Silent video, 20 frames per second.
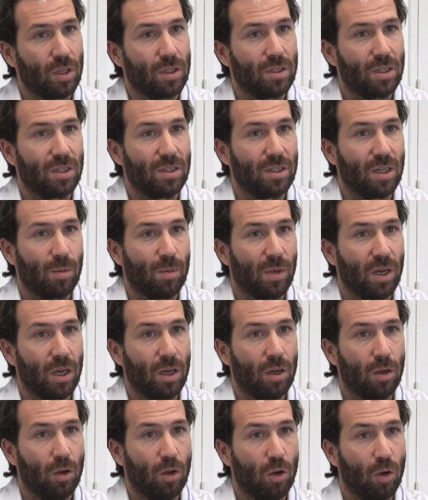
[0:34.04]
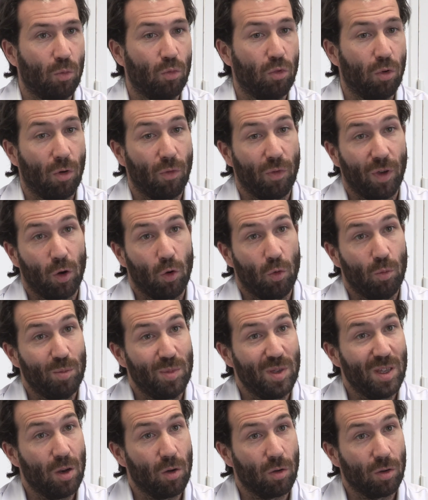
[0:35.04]
des examens euh, pour faire le
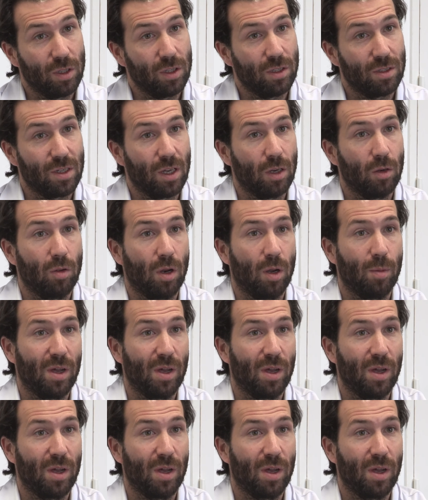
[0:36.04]
bilan initial de la